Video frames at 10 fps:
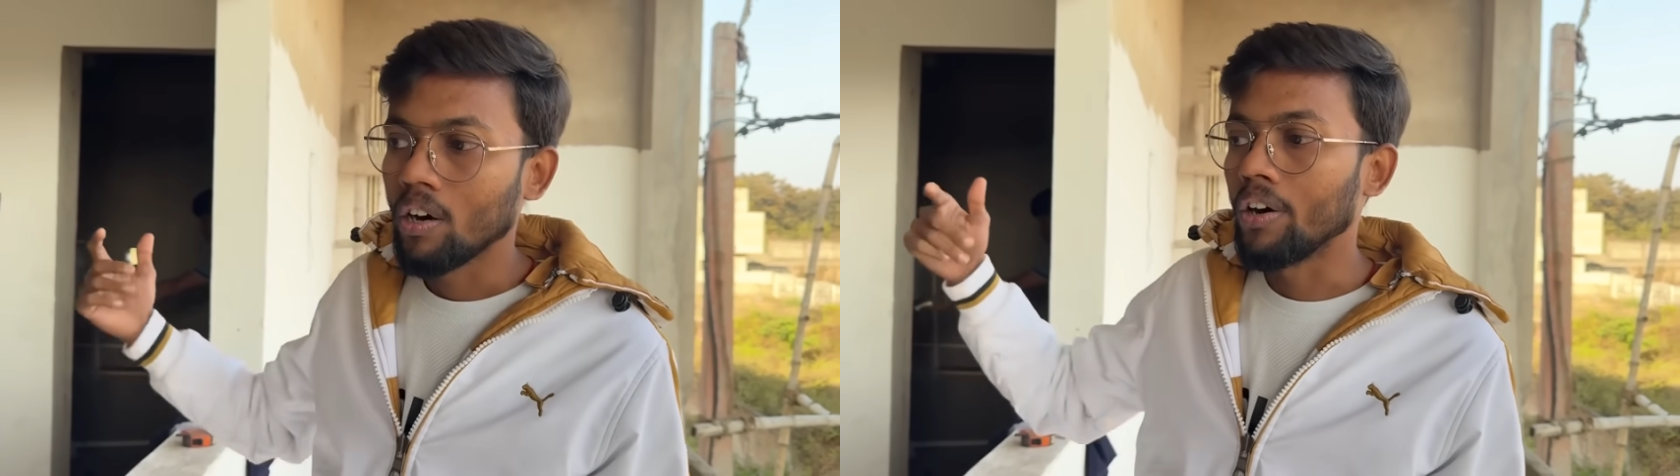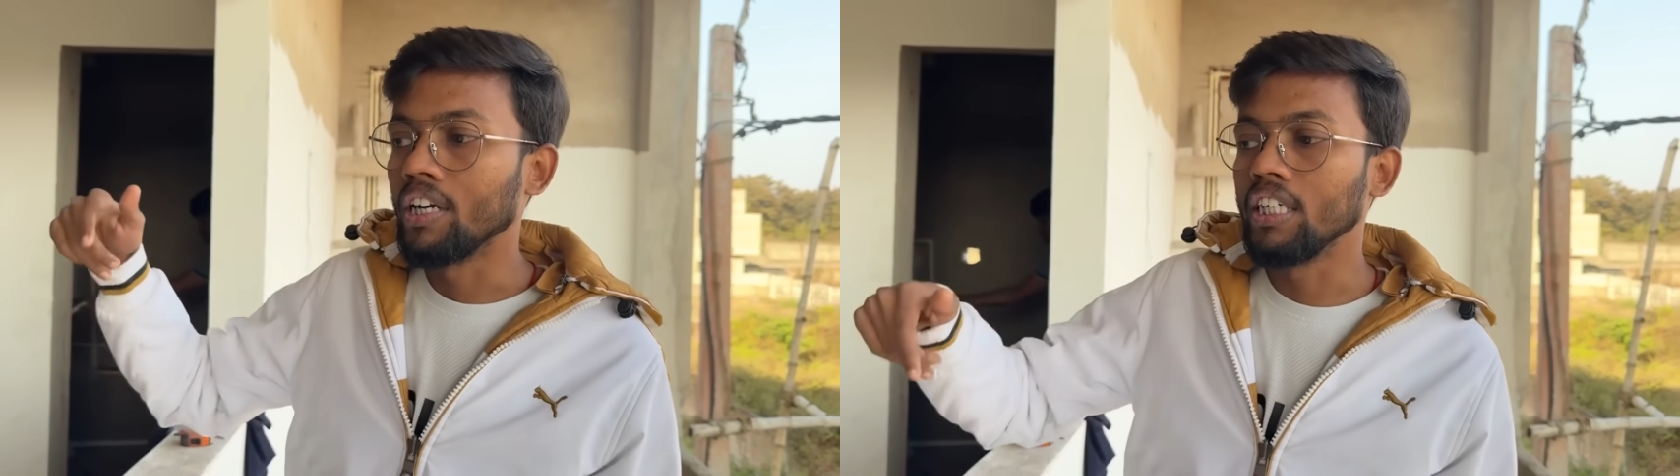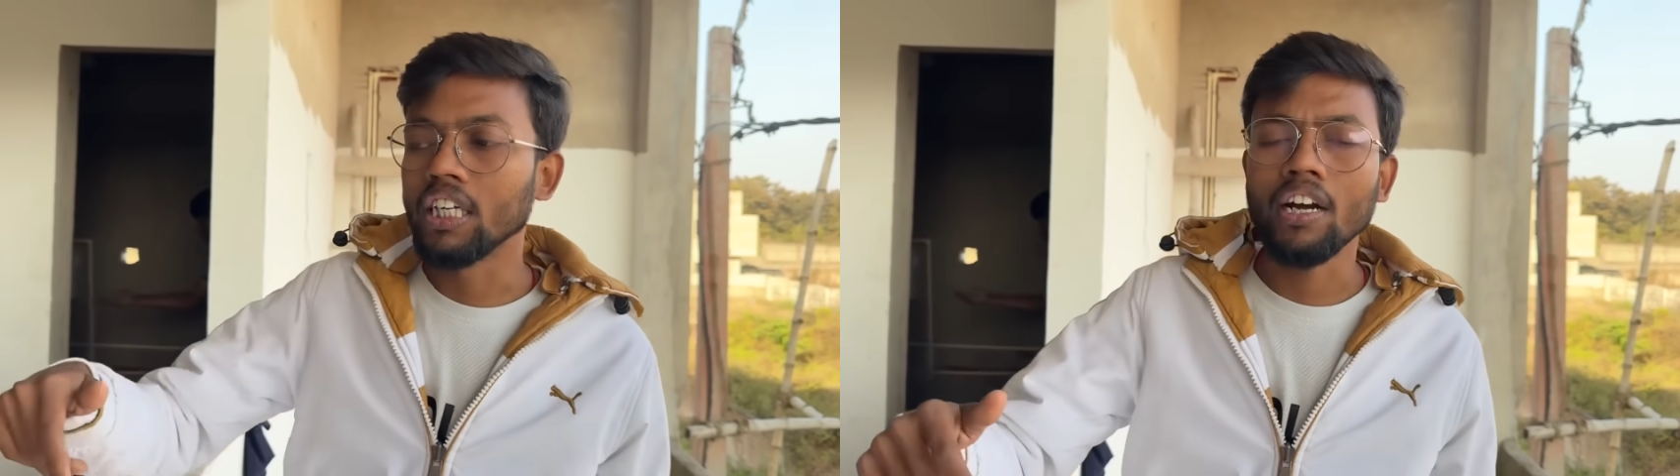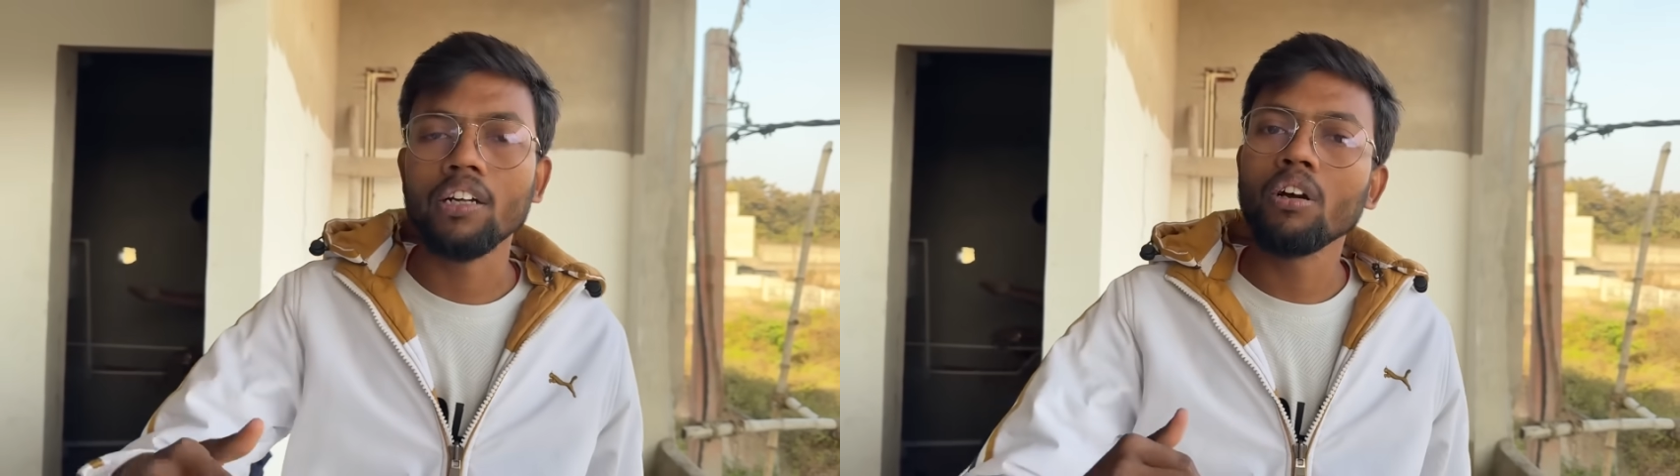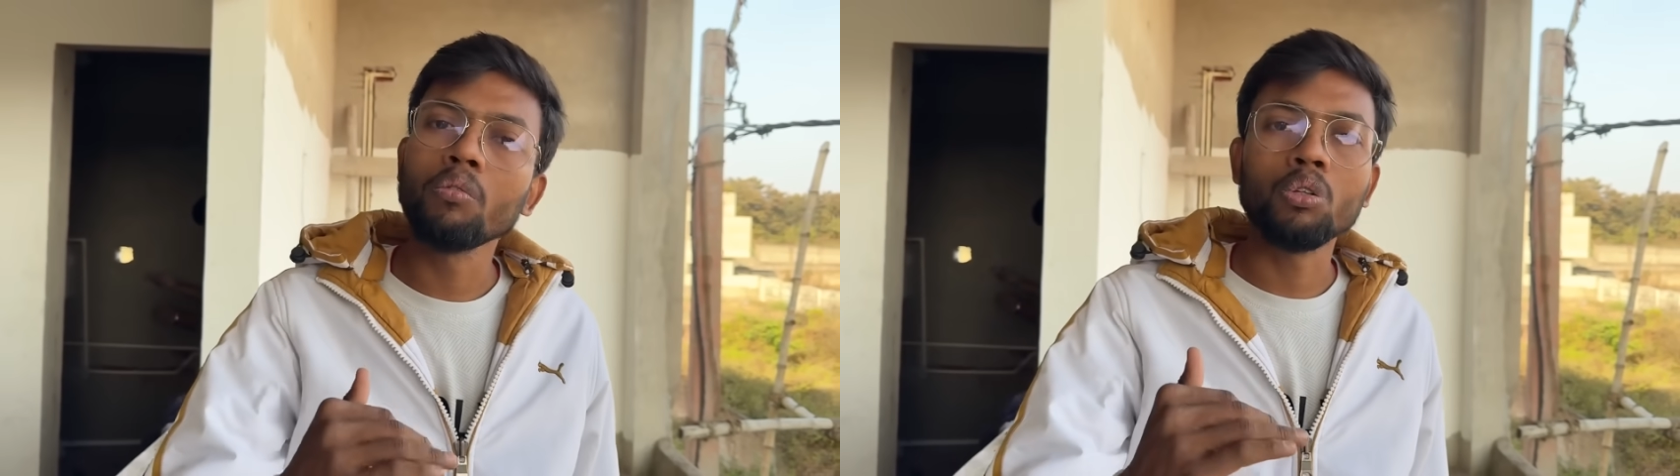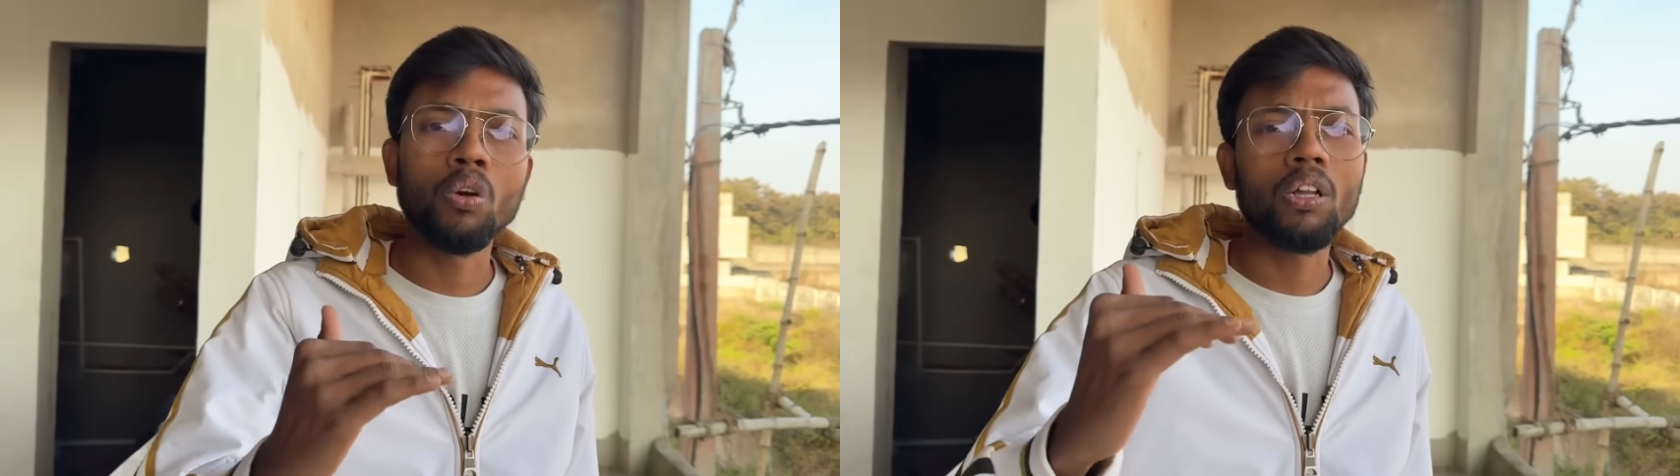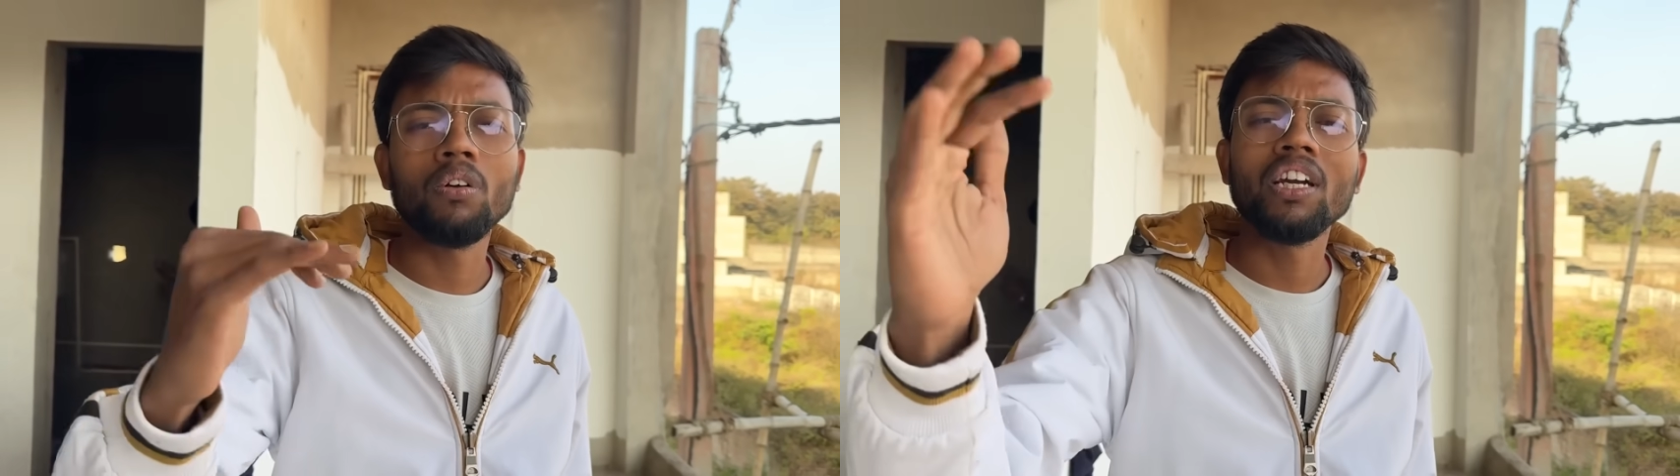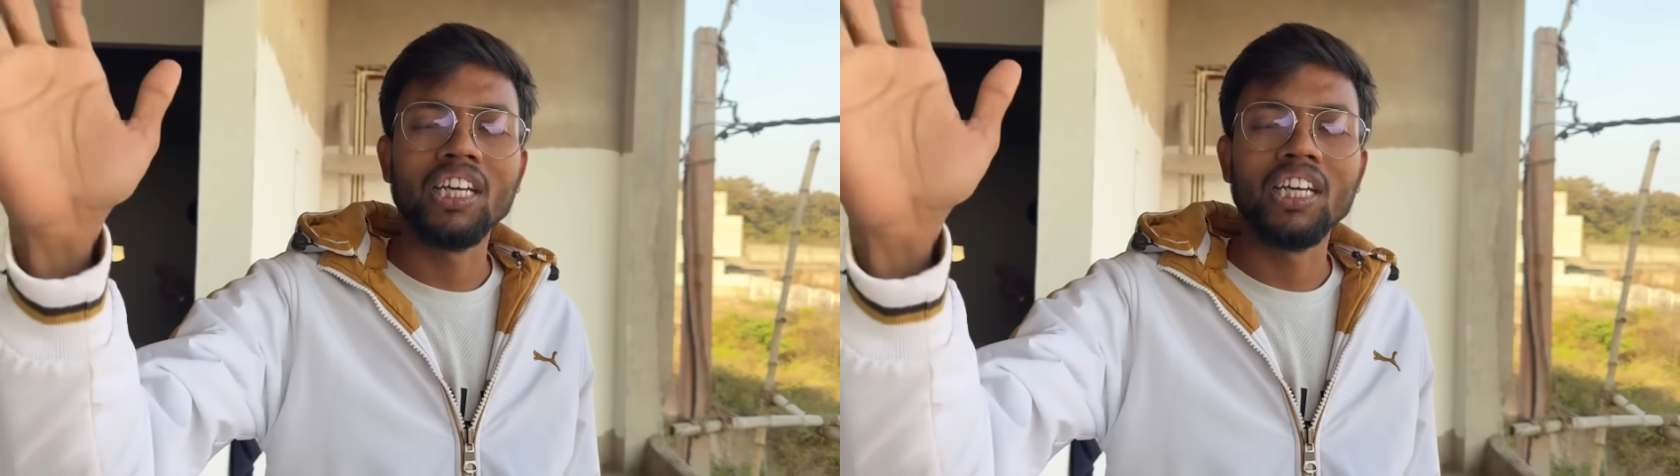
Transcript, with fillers: और नीचे का जो है वो थोड़ा थोड़ा